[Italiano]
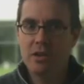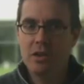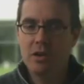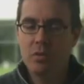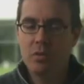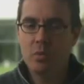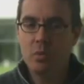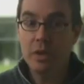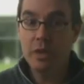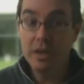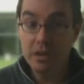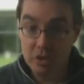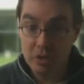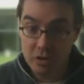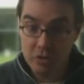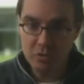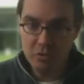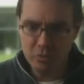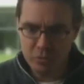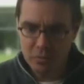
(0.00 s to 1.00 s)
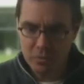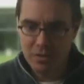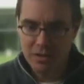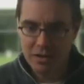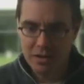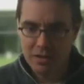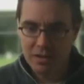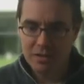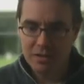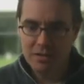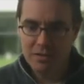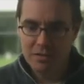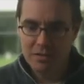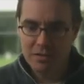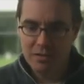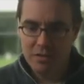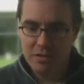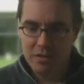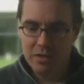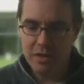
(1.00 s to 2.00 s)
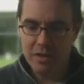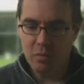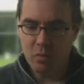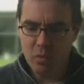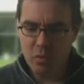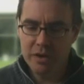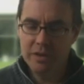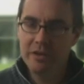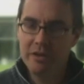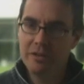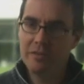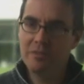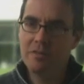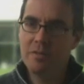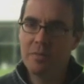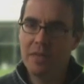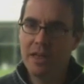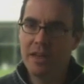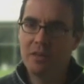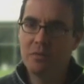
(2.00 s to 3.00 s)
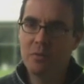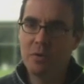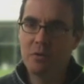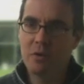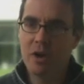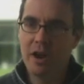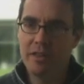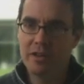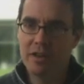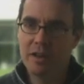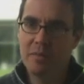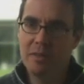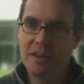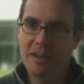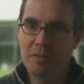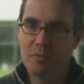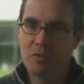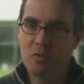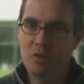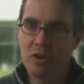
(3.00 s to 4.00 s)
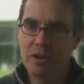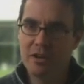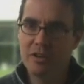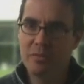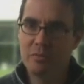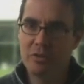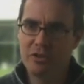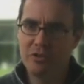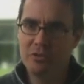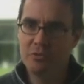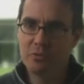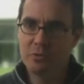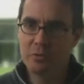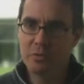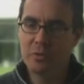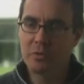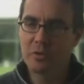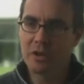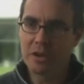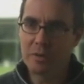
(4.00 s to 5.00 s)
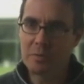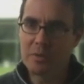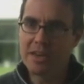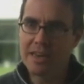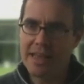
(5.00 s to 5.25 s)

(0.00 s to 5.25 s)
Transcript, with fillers: Sapevamo che di lì a un anno saremmo stati i numeri uno o saremmo scomparsi del tutto.